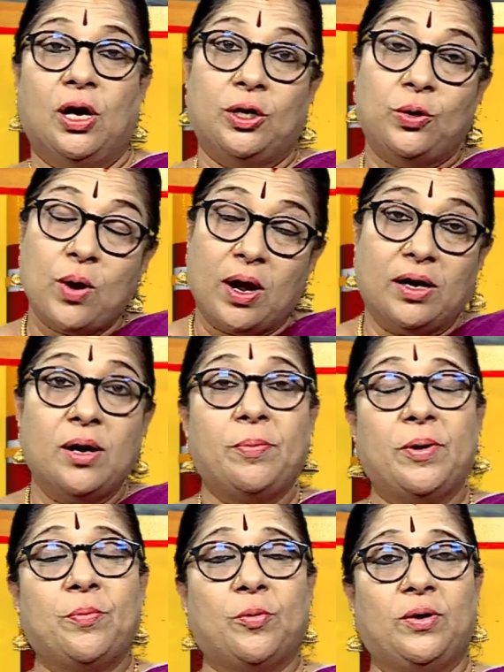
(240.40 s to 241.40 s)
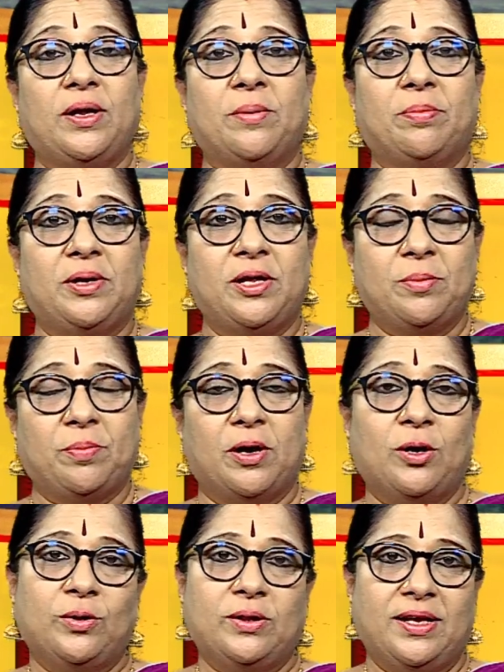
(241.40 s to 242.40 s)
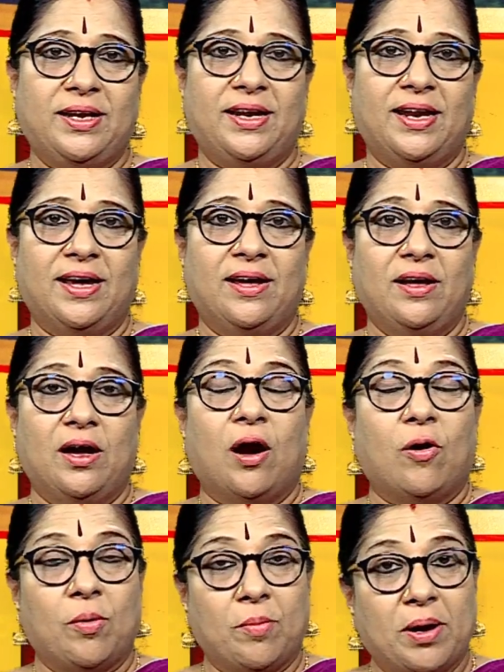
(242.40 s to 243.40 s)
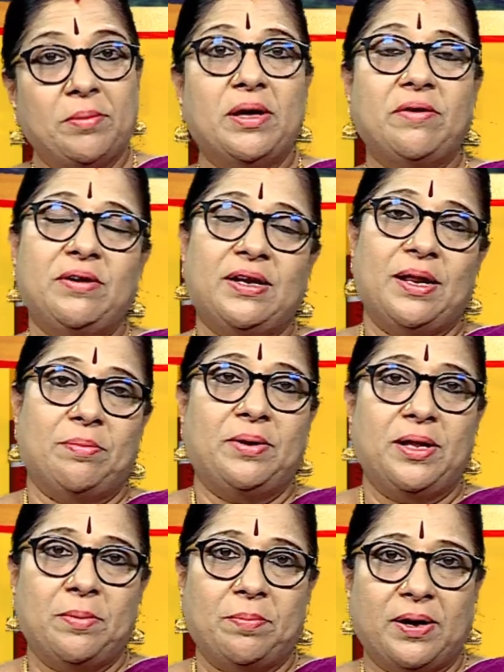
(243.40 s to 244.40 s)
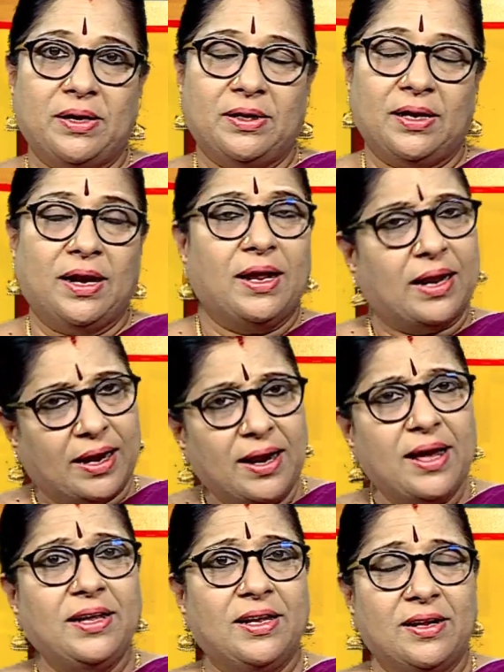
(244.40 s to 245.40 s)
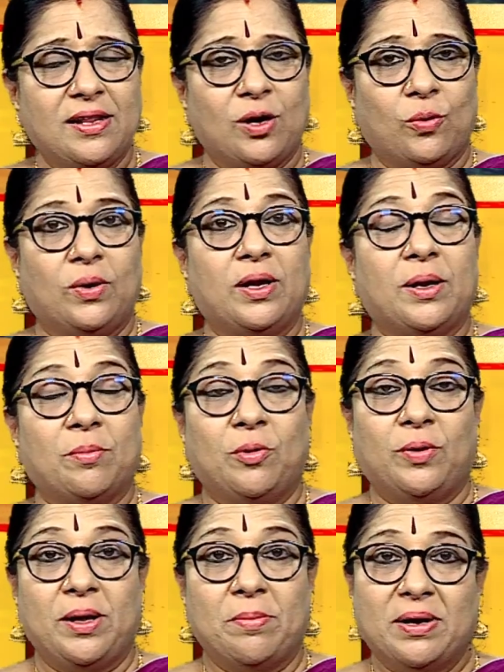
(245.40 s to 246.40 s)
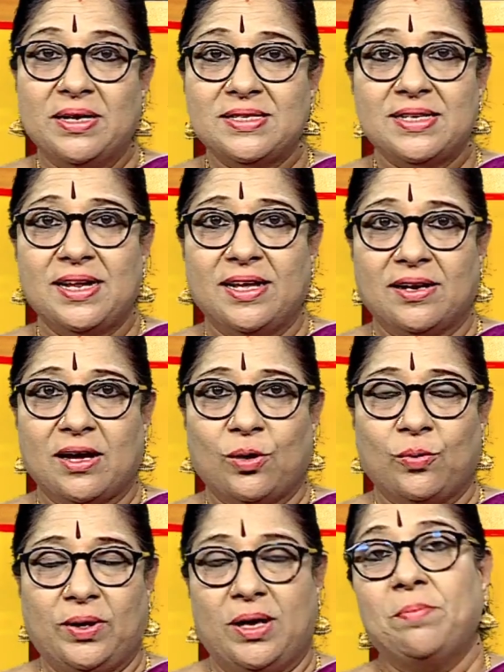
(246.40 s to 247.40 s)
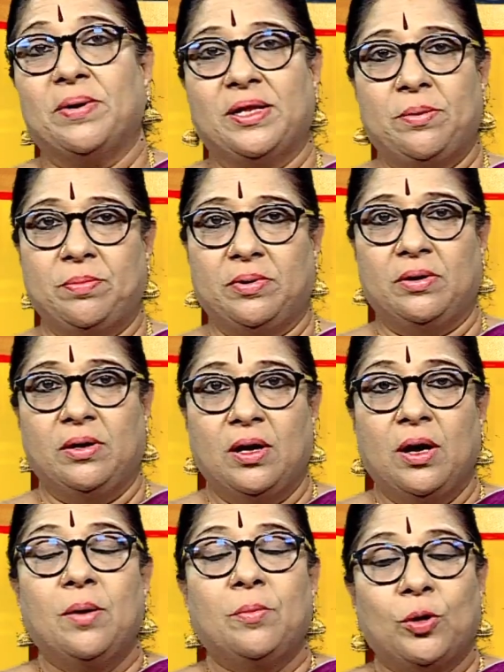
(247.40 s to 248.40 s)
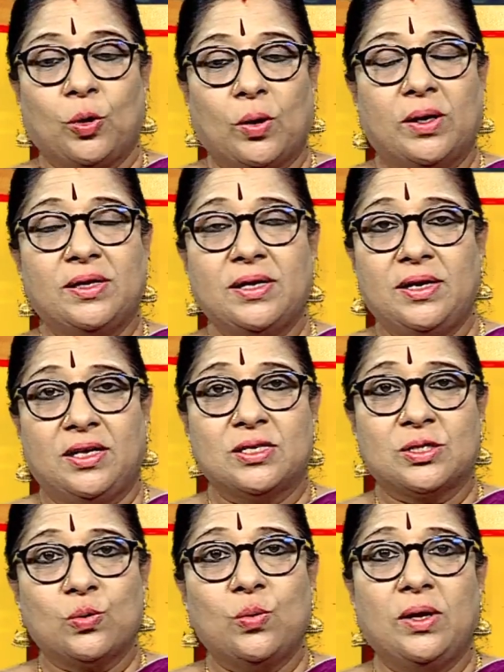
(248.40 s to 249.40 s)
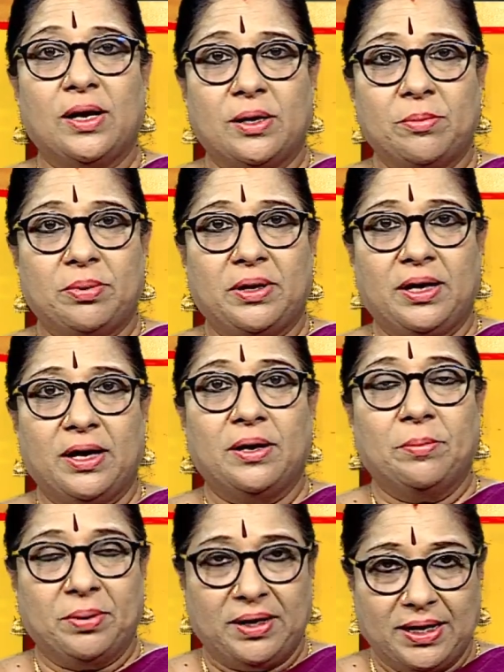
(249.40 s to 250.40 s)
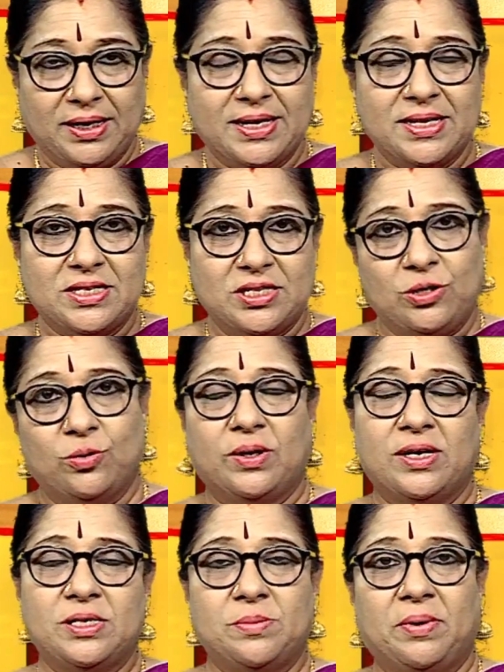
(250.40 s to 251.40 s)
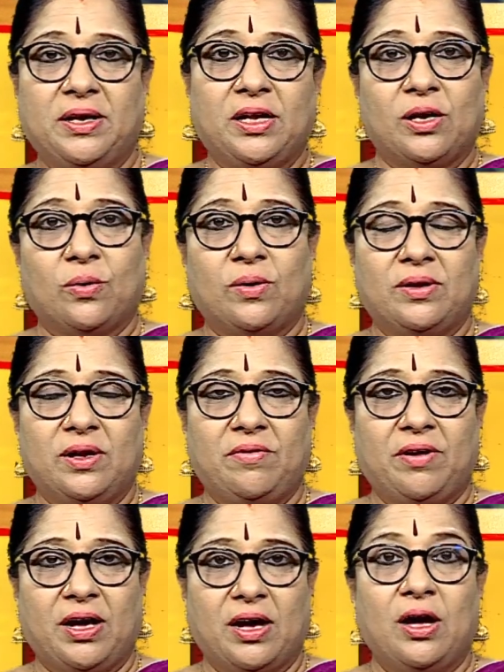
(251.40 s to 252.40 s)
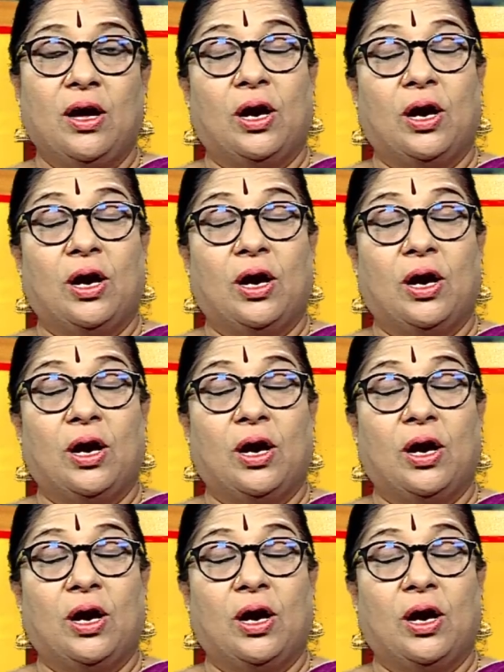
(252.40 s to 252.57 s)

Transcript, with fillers: ஐயோ அங்கே போய் பொண்ணு எப்படி இருப்பாளோ தெரியல அவங்க மாமியார் வீட்டில் எப்படி இருப்பாங்கன்னு தெரில நல்லா இருந்தால் கூட நம்மளுடைய மனசில் இருக்கக்கூடிய பதைப்பு ஒரு குழந்த நீங்கள் ஸ்கூலுக்கு அனுப்புகிறீங்க இப்போ எல்கேஜி யூகேஜி படிக்கிற குழந்தைன்னு வைங்க